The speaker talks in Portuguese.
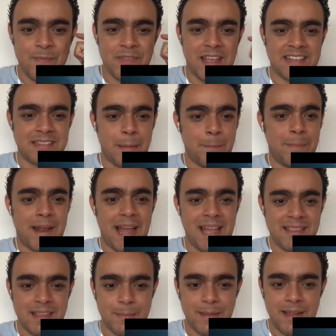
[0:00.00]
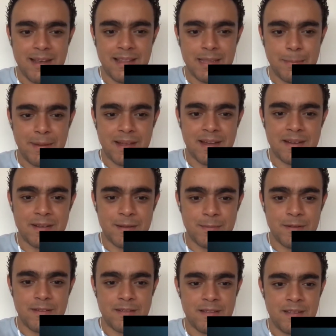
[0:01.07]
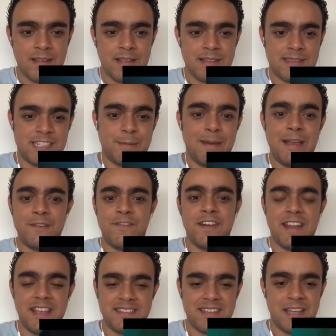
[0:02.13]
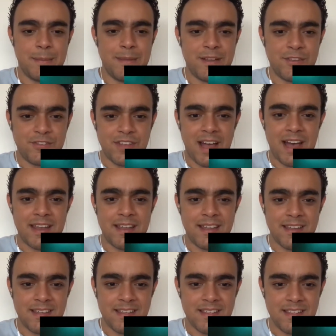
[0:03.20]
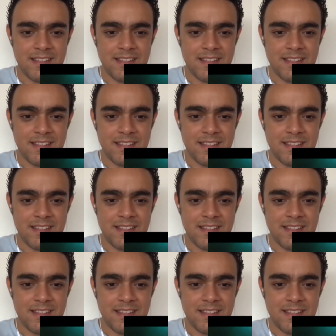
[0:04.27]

Essa praia também, linda pra caramba. Fazendo uma referência aí a manjar, né?